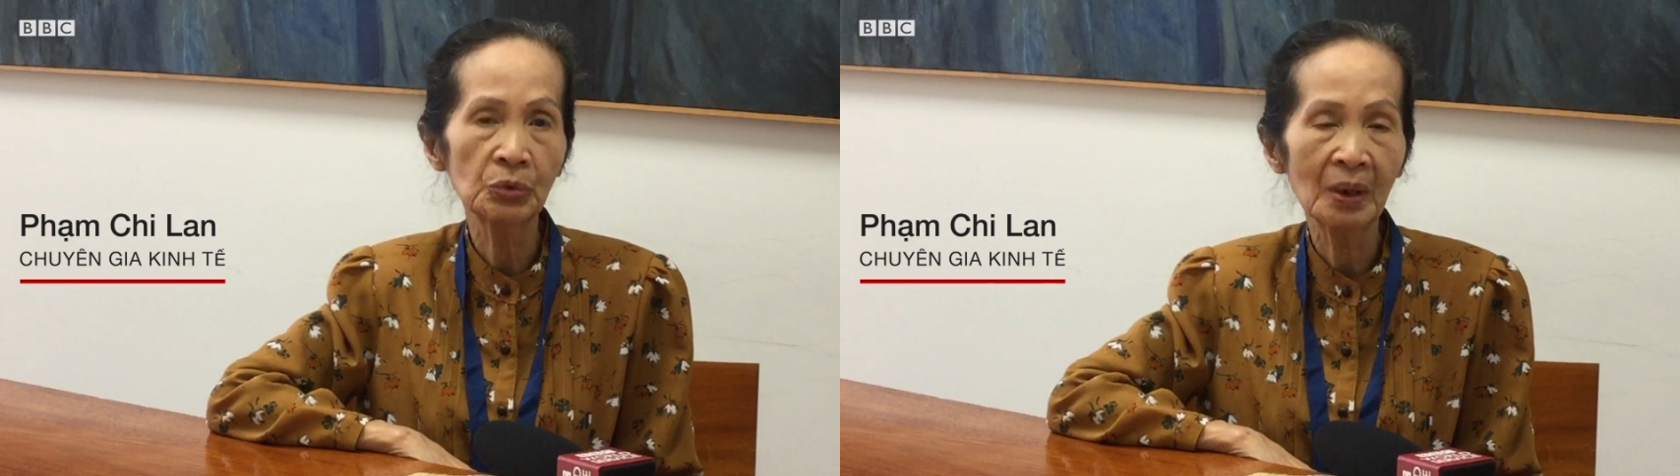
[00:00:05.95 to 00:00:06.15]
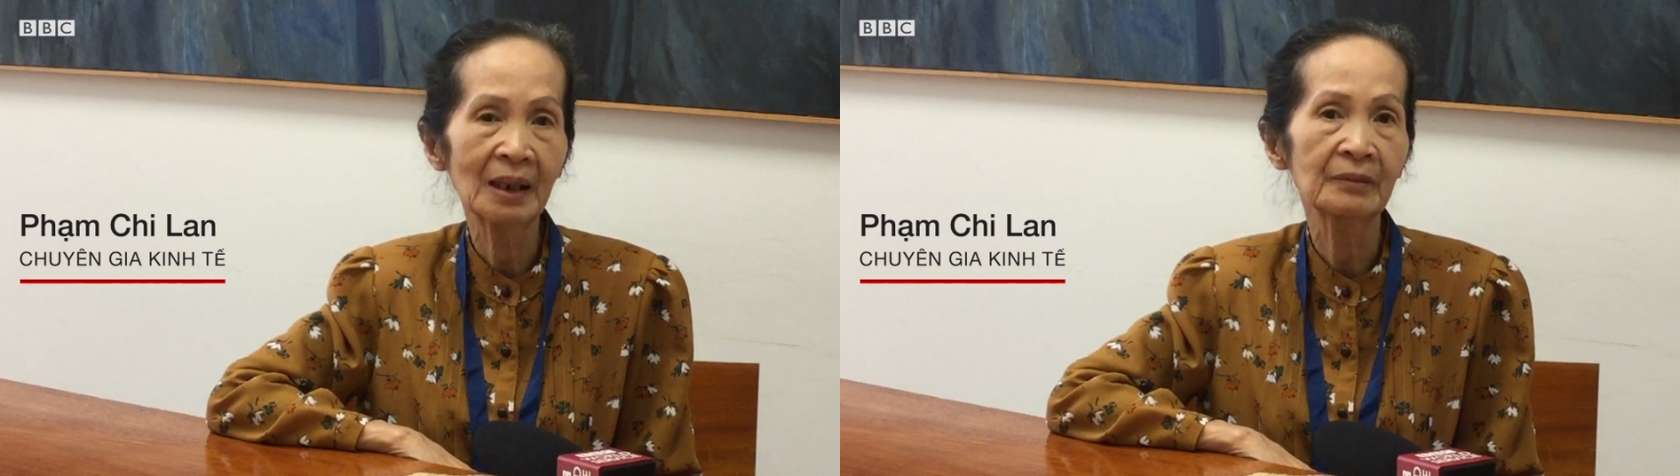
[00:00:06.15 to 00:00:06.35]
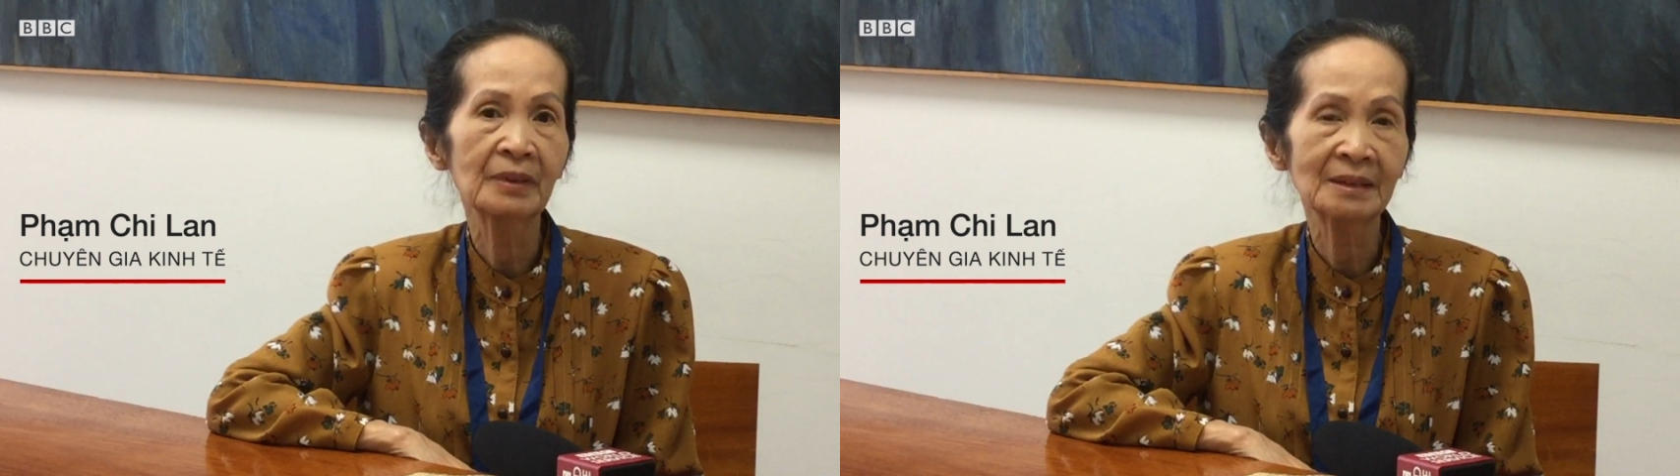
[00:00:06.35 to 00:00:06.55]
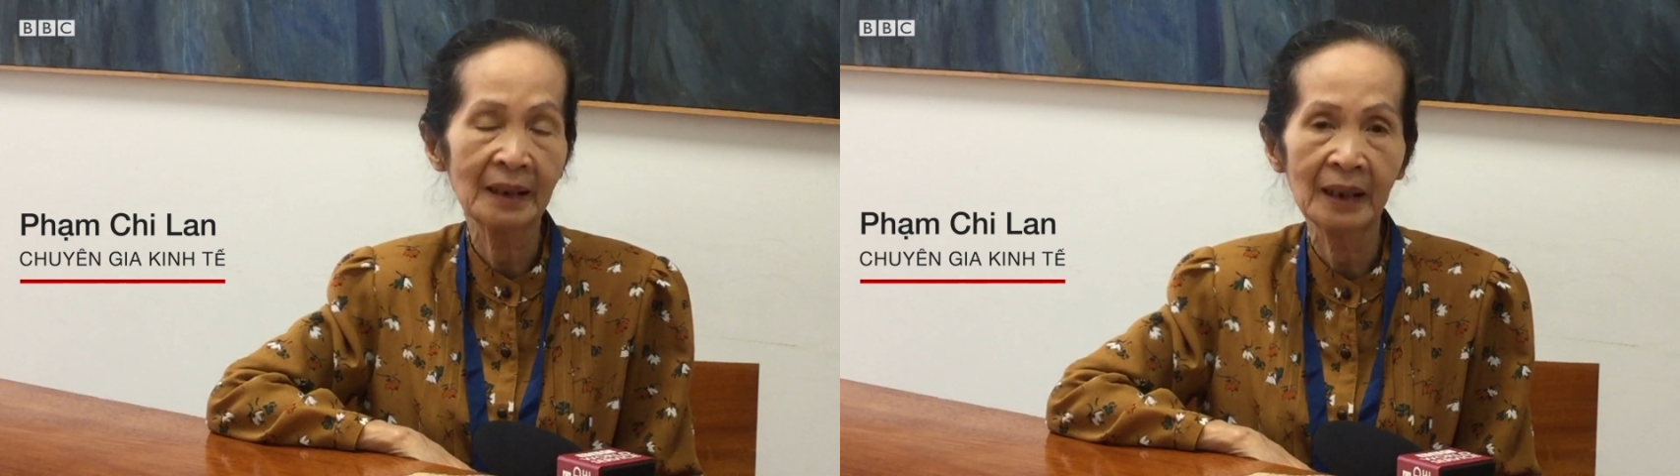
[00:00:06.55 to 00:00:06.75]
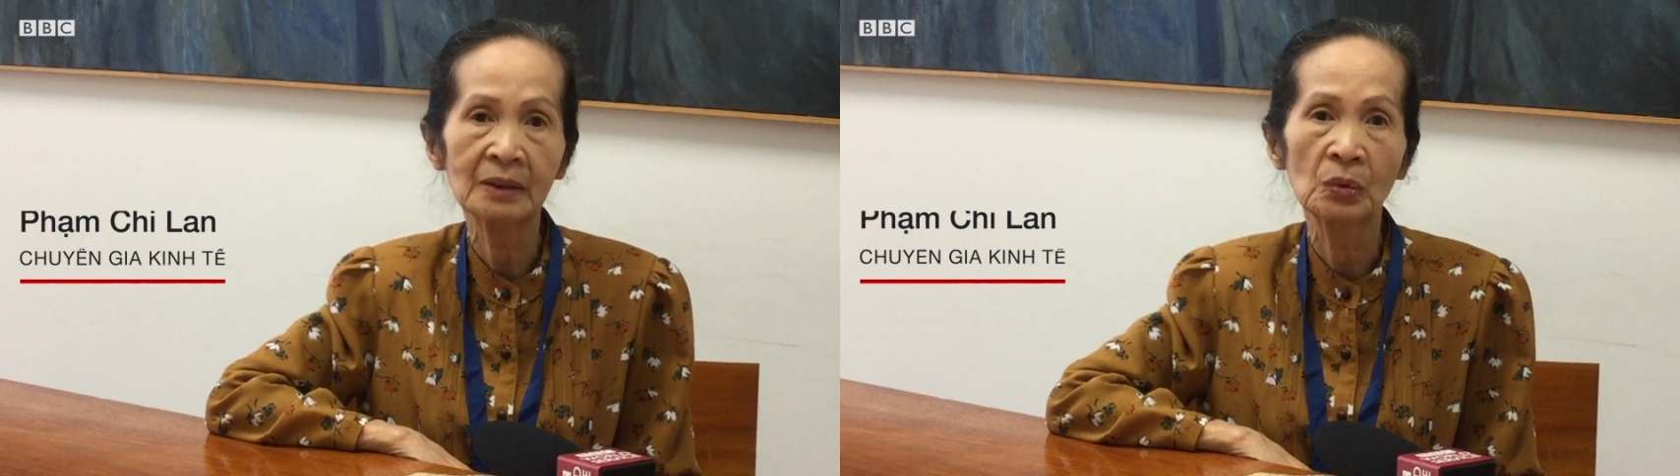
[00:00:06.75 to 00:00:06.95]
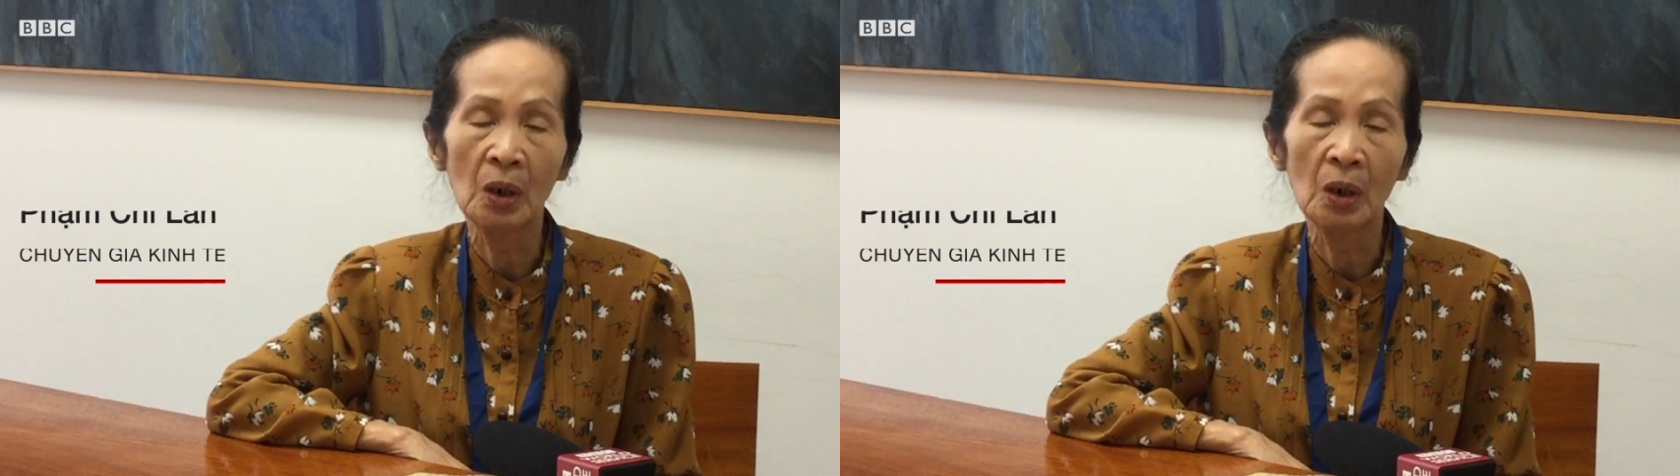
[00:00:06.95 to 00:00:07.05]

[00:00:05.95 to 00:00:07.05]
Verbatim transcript: trung hạn và dài hạn của